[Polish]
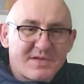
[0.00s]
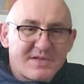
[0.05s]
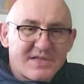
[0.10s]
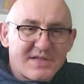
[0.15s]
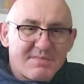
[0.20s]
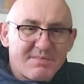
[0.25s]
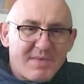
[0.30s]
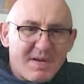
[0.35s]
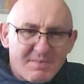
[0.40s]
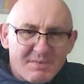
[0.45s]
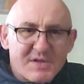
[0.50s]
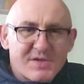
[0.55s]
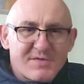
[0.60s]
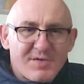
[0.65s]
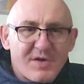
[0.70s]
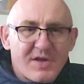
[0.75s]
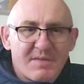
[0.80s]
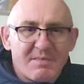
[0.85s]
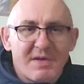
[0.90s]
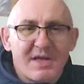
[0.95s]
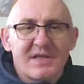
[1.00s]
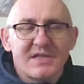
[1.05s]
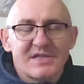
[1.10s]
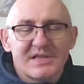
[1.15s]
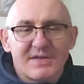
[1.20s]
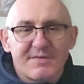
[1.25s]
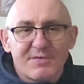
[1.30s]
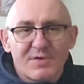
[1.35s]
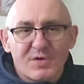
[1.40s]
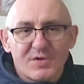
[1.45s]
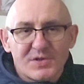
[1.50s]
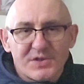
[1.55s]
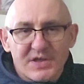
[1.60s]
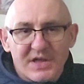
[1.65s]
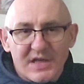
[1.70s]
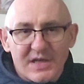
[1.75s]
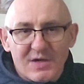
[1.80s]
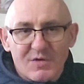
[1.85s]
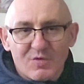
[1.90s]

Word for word: że mamy swoje miejsce w kościele,